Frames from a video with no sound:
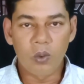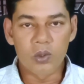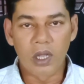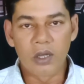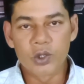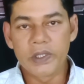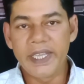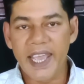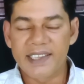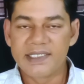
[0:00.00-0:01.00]
কোথাও যদি
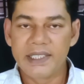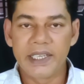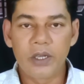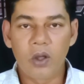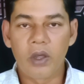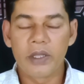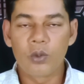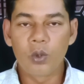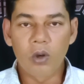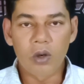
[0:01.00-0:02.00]
অ্যাক্সিডেন্ট হয়
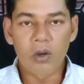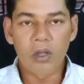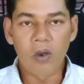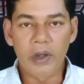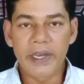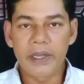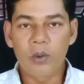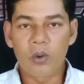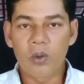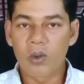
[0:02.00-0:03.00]
দুর্ঘটনা ঘটে
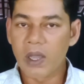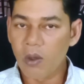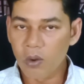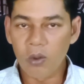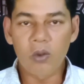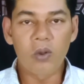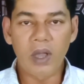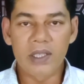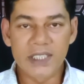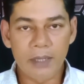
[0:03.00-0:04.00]
কোনো অন্য কোনো
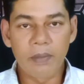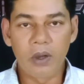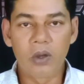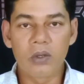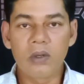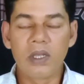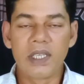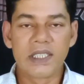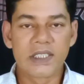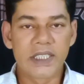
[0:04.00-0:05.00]
যানবাহন
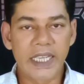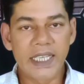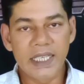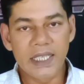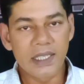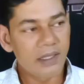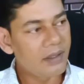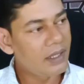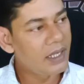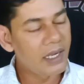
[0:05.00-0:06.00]
সেই
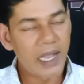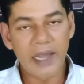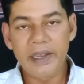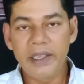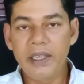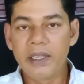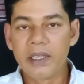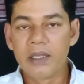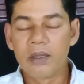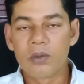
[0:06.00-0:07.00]
গাড়ি
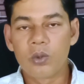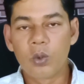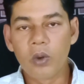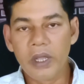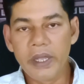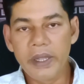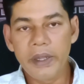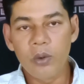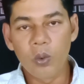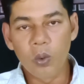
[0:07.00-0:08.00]
তুলে
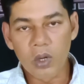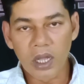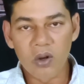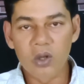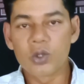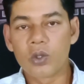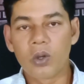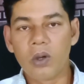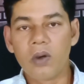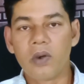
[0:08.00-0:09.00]
উঠানোর জন্য
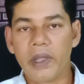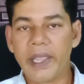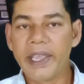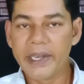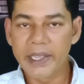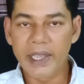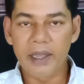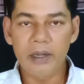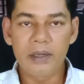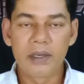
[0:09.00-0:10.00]
এই
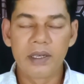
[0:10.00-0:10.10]
রেকার